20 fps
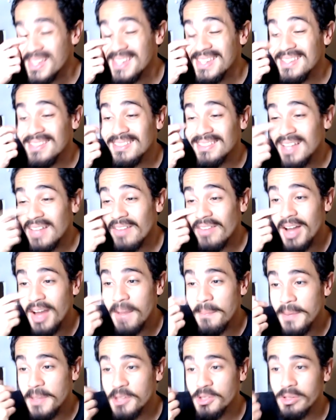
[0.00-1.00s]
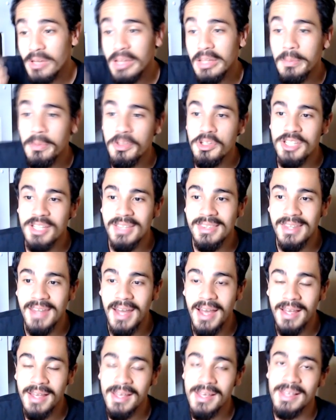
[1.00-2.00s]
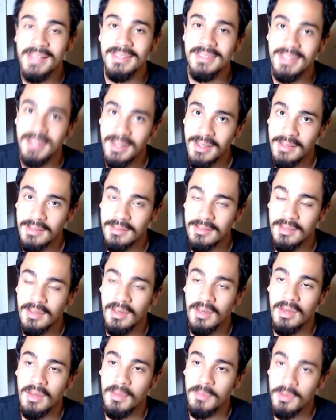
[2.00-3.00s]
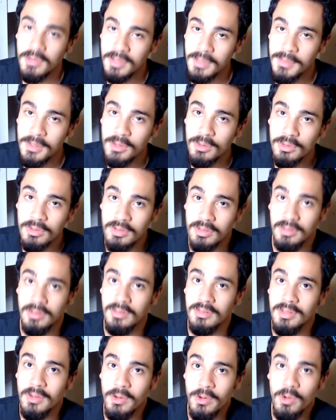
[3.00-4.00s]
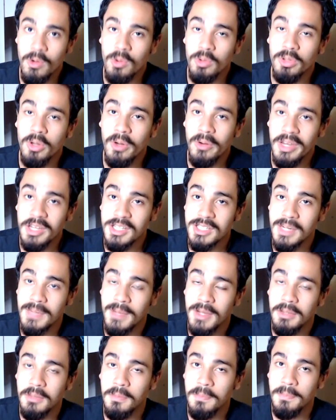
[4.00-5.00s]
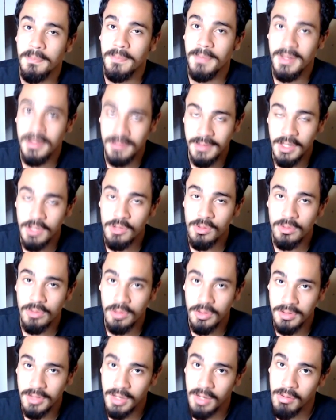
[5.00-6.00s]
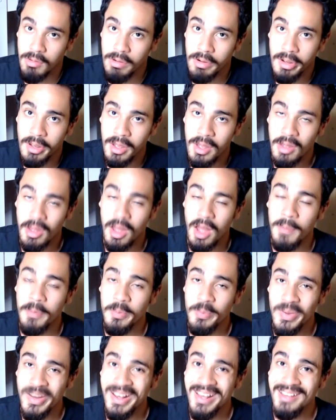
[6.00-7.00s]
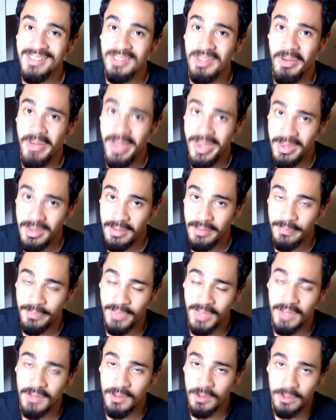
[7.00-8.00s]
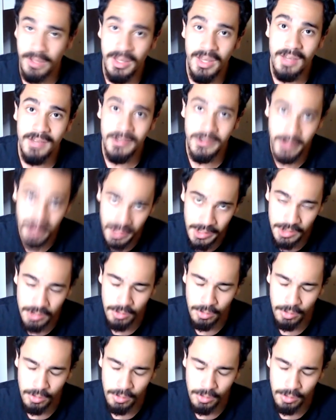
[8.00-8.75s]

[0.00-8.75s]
e estava apaixonado por GTA 3. Meus amigos, se eu encontrar alguém chamado PlayStation 2 na rua, a primeira reação é rir, a segunda reação é rir de